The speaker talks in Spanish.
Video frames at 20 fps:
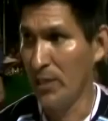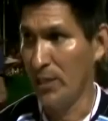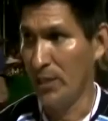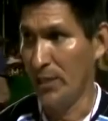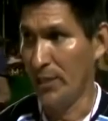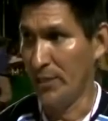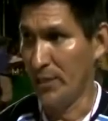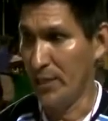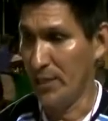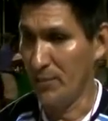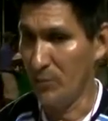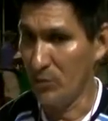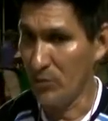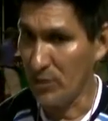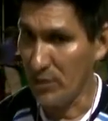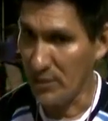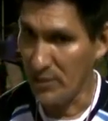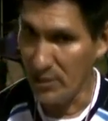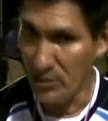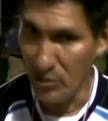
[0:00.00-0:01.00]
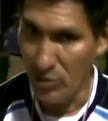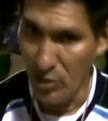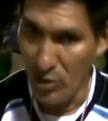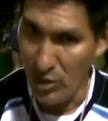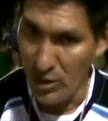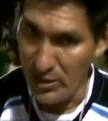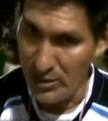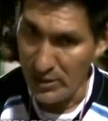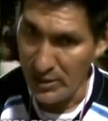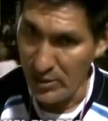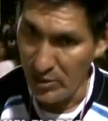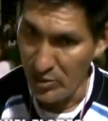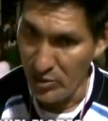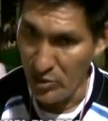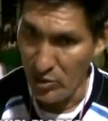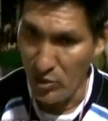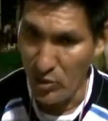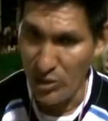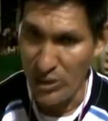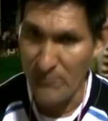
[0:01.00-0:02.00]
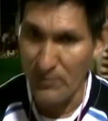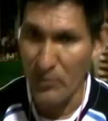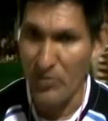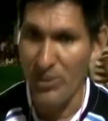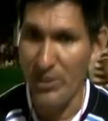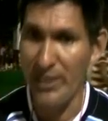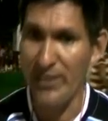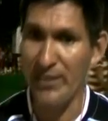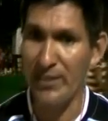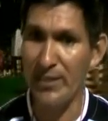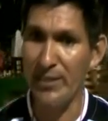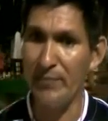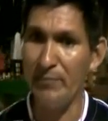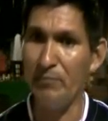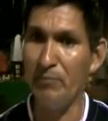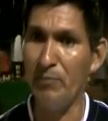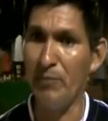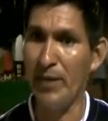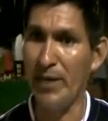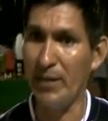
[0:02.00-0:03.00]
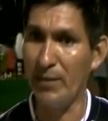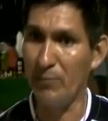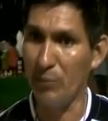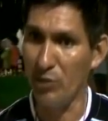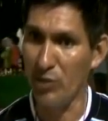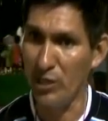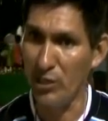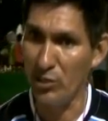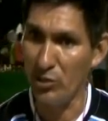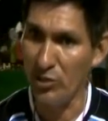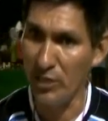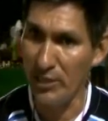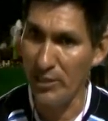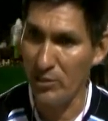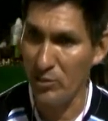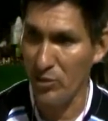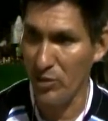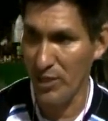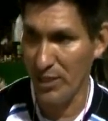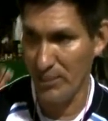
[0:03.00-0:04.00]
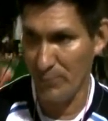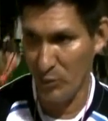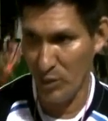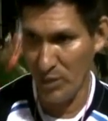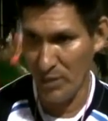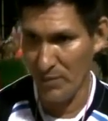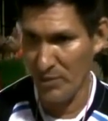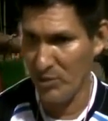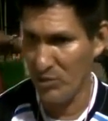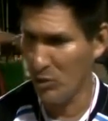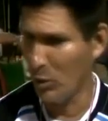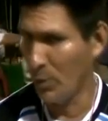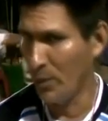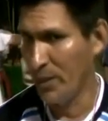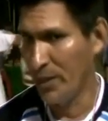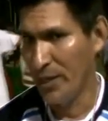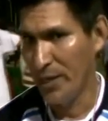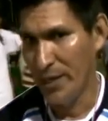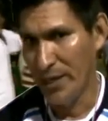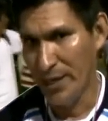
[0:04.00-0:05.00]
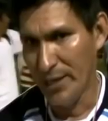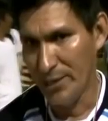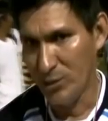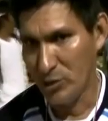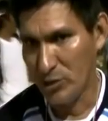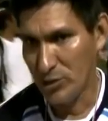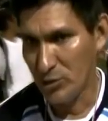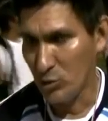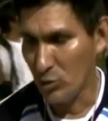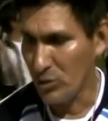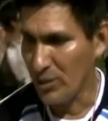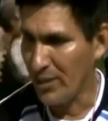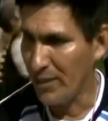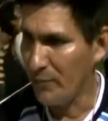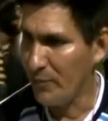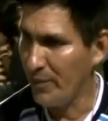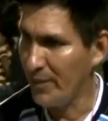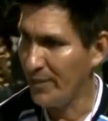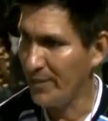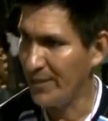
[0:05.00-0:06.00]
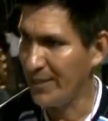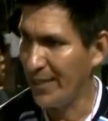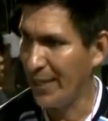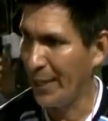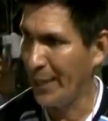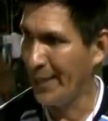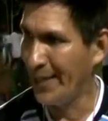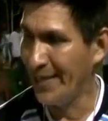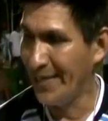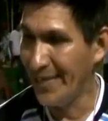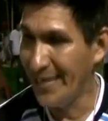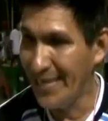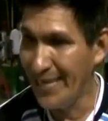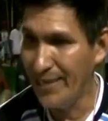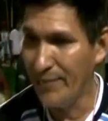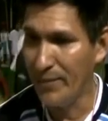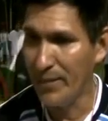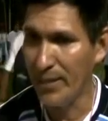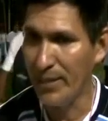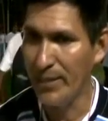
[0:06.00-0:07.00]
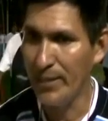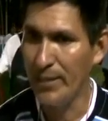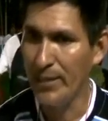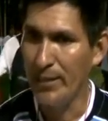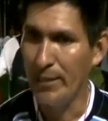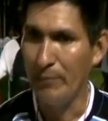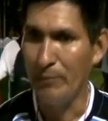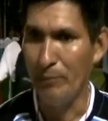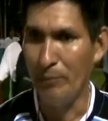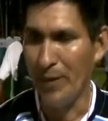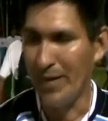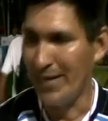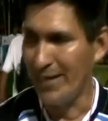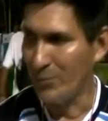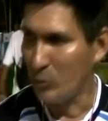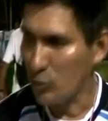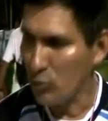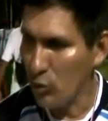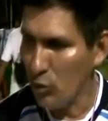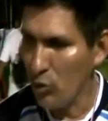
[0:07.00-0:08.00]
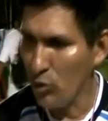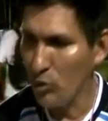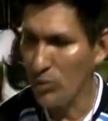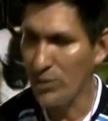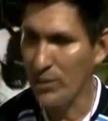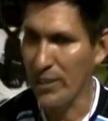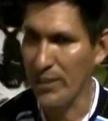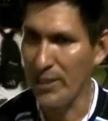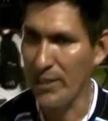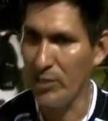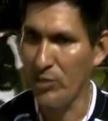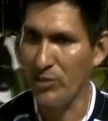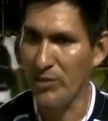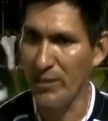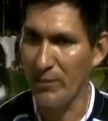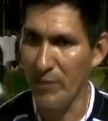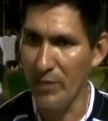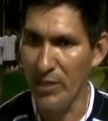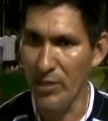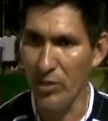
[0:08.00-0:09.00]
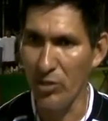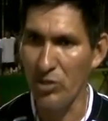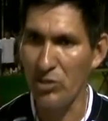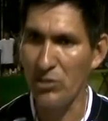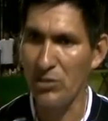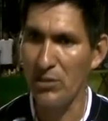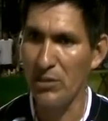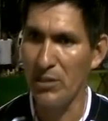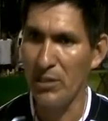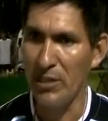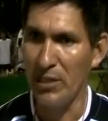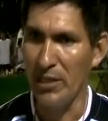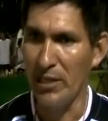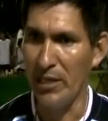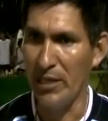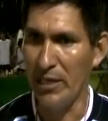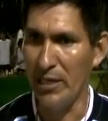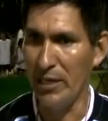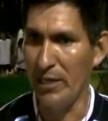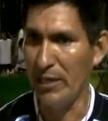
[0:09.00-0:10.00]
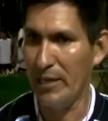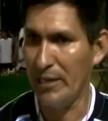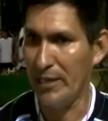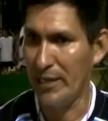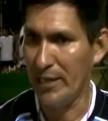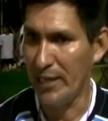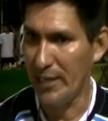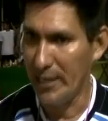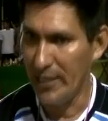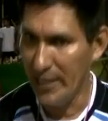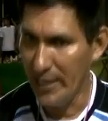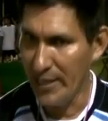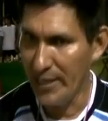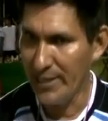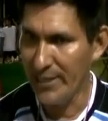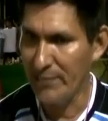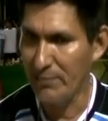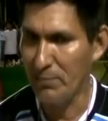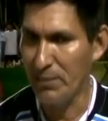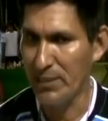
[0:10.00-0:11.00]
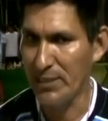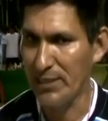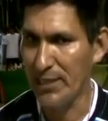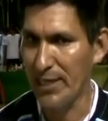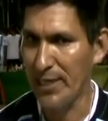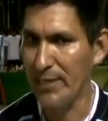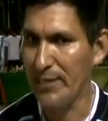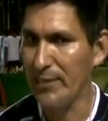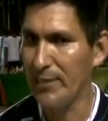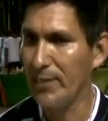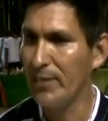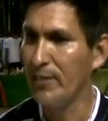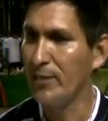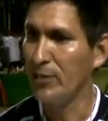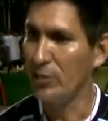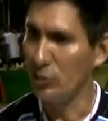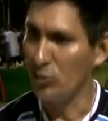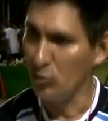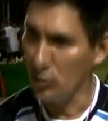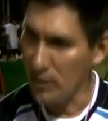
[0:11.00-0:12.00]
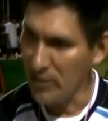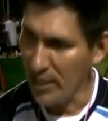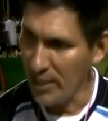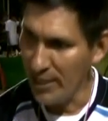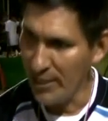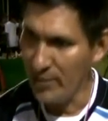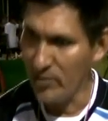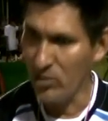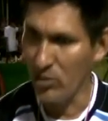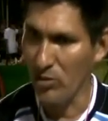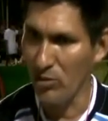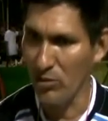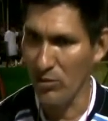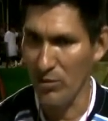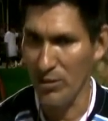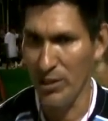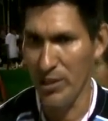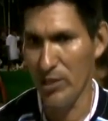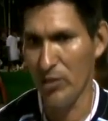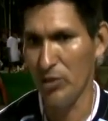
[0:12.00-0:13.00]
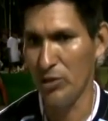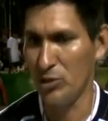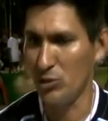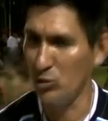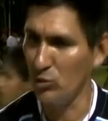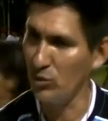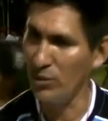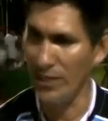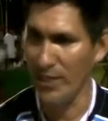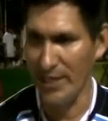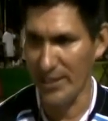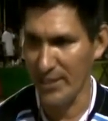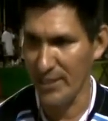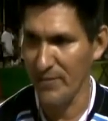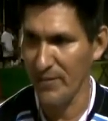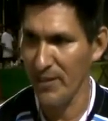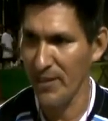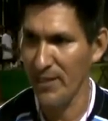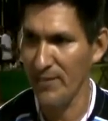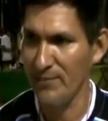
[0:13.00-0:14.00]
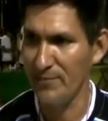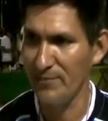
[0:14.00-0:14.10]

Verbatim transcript: estaremos haciendo la sanación correspondiente para ponerlo dentro de la programación. Eso es totalmente libre para todos aquellos amigos eh, que quieran expresar sus talentos, como les digo, y su creatividad.